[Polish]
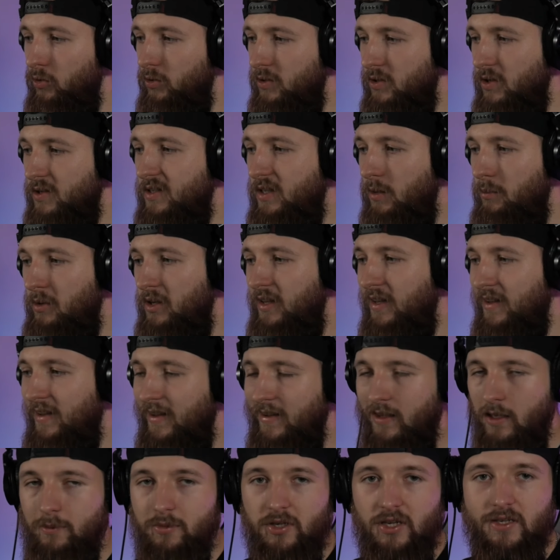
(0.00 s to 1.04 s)
został mi
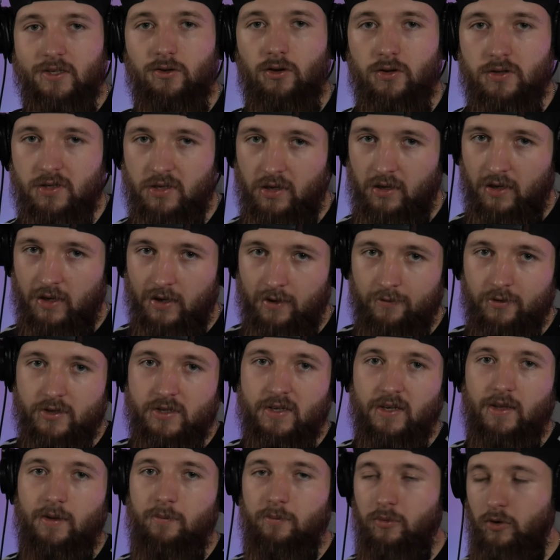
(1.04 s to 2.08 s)
nadany przez hosting. Ja
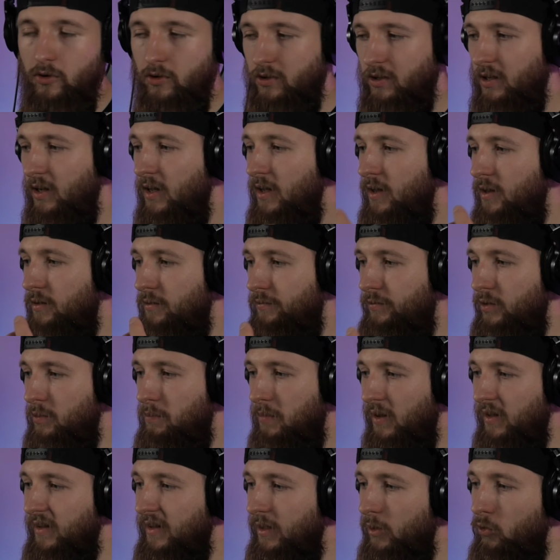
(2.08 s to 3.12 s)
widzę ten port w
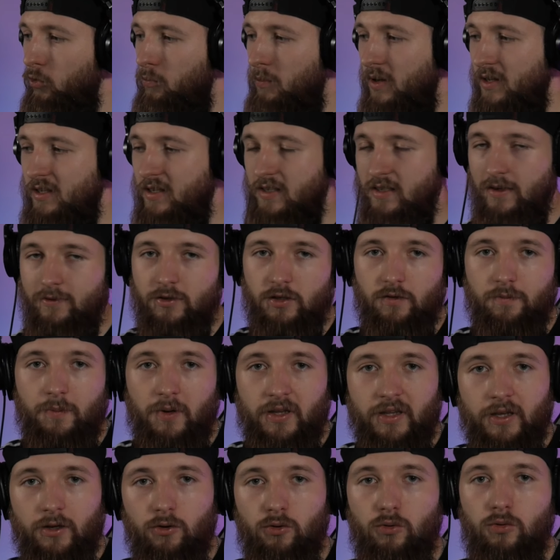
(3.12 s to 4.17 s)
panelu, macie zawsze w
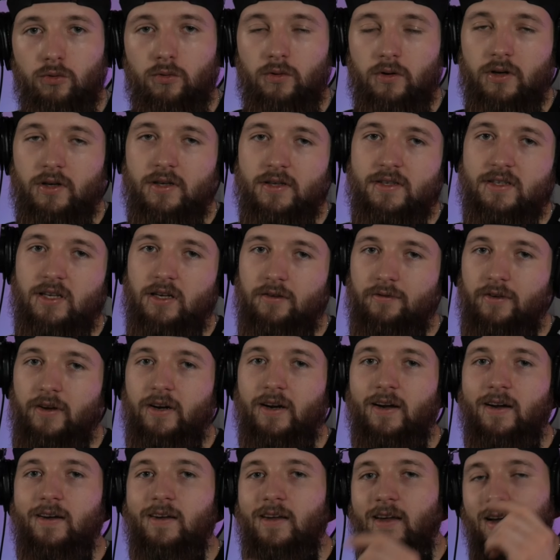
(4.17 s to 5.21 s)
panelu e,
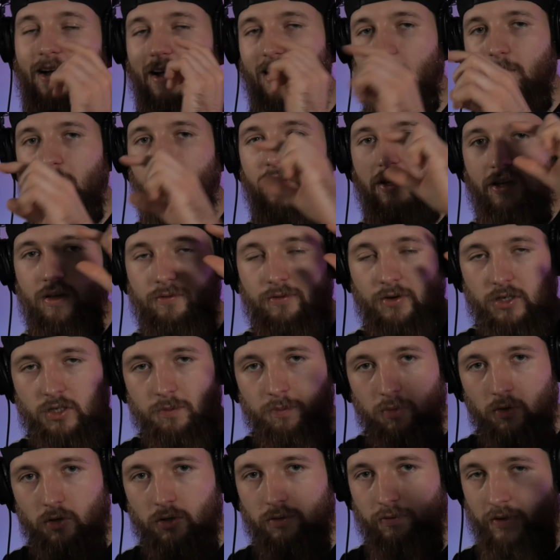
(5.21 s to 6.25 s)
serwera IP i
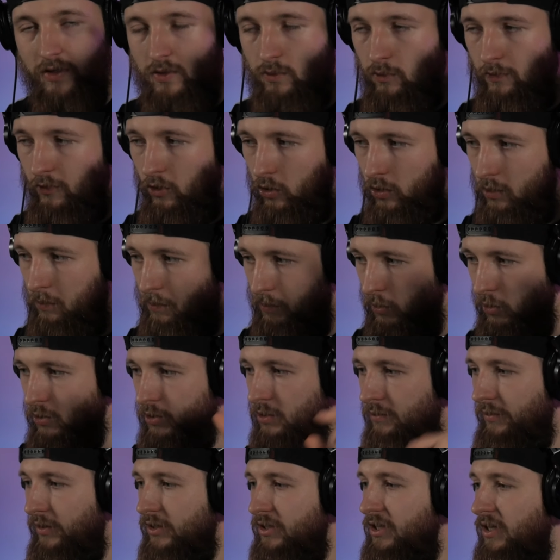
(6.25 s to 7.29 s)
wasz port, więc mówię o tym
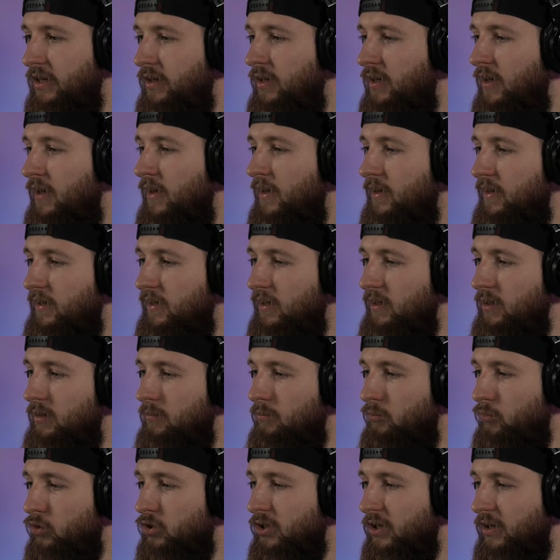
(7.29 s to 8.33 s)
porcie właśnie
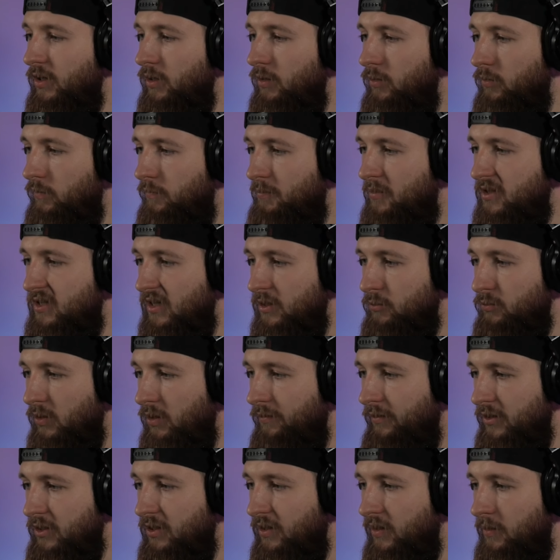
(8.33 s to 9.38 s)
i muszę wpisać
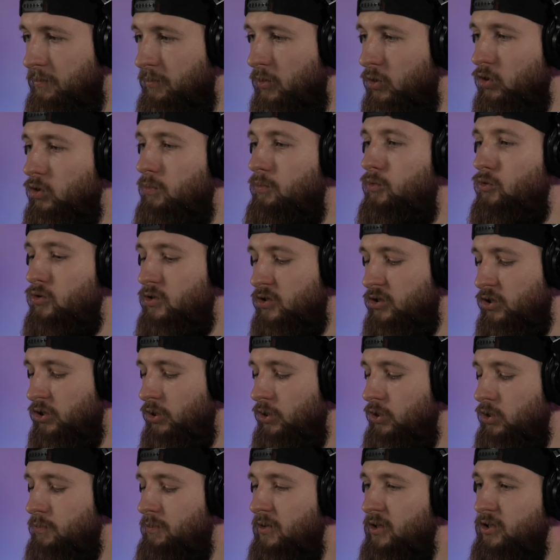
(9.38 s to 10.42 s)
tutaj właśnie ten port plus
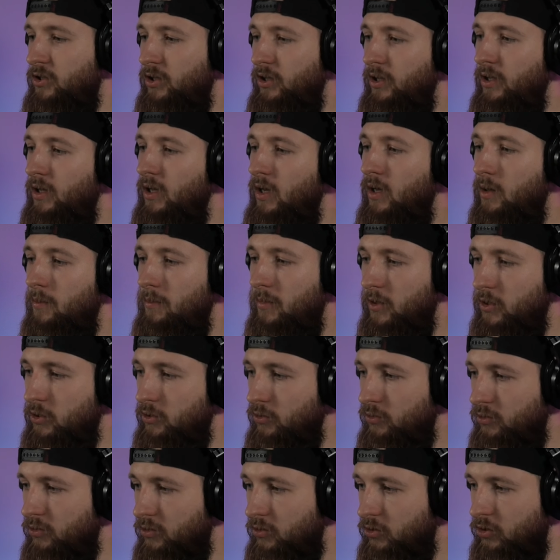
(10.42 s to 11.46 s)
trzy liczby, czyli
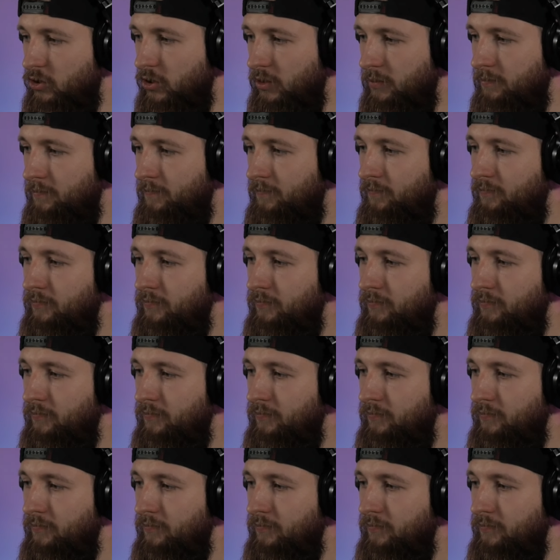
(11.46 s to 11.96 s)
53.